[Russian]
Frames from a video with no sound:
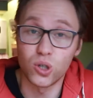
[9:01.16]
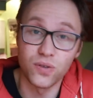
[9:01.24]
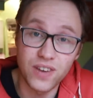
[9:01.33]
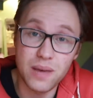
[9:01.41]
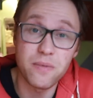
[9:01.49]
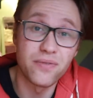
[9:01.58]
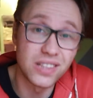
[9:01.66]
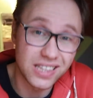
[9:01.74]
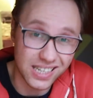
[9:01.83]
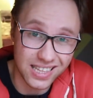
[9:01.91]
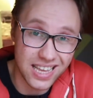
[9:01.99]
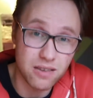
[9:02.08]
то же время в
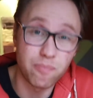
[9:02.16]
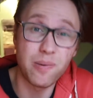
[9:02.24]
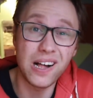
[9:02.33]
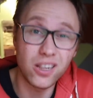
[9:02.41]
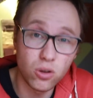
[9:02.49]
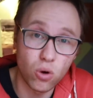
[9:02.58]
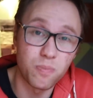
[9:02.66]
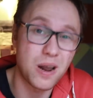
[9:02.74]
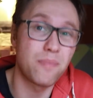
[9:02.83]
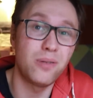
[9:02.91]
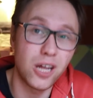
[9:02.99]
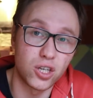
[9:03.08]
интернете полно
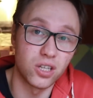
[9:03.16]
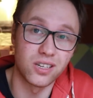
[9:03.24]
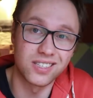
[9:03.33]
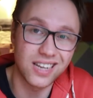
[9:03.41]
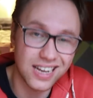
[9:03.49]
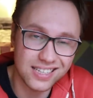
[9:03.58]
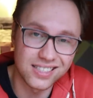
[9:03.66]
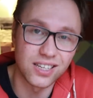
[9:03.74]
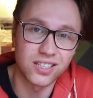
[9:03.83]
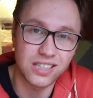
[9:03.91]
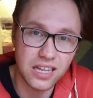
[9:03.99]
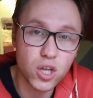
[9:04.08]
проплаченных
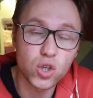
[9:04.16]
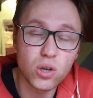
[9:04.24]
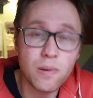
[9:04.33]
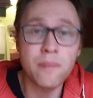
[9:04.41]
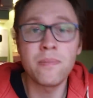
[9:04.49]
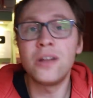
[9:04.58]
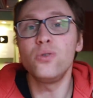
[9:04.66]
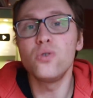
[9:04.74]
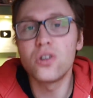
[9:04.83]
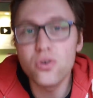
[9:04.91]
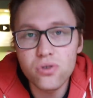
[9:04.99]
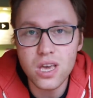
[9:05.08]
заказных статей, чтобы
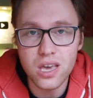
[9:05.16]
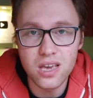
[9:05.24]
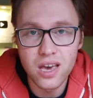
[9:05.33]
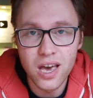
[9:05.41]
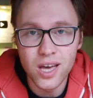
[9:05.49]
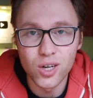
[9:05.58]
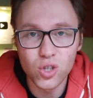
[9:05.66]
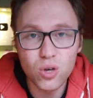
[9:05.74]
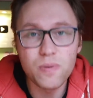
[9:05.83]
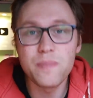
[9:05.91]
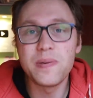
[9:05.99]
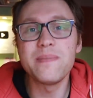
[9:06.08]
обмануть людей
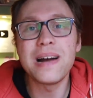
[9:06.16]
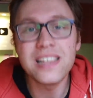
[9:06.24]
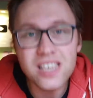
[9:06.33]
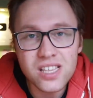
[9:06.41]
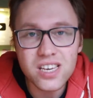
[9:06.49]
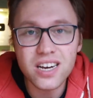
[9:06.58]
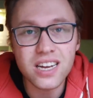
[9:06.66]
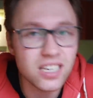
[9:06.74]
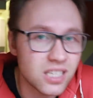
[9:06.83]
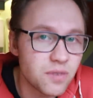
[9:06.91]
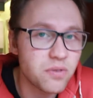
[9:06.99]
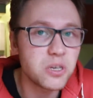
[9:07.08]
чтобы приманить их
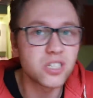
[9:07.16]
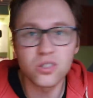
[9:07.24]
красивыми